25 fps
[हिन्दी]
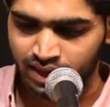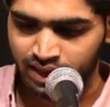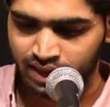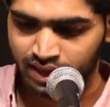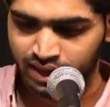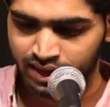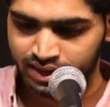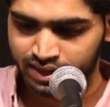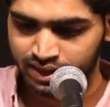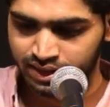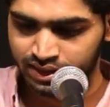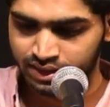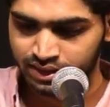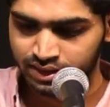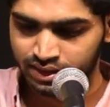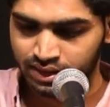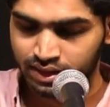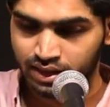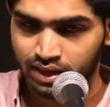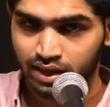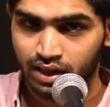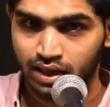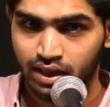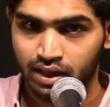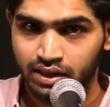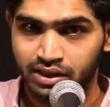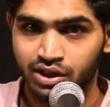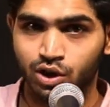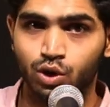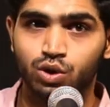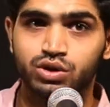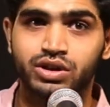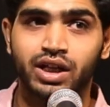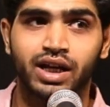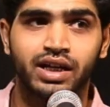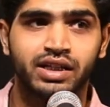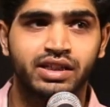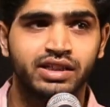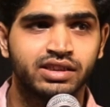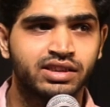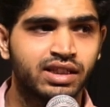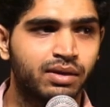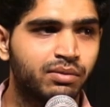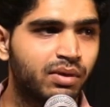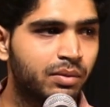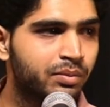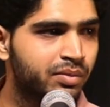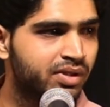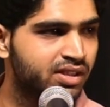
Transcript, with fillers: लेकिन ये होता है कि जब हम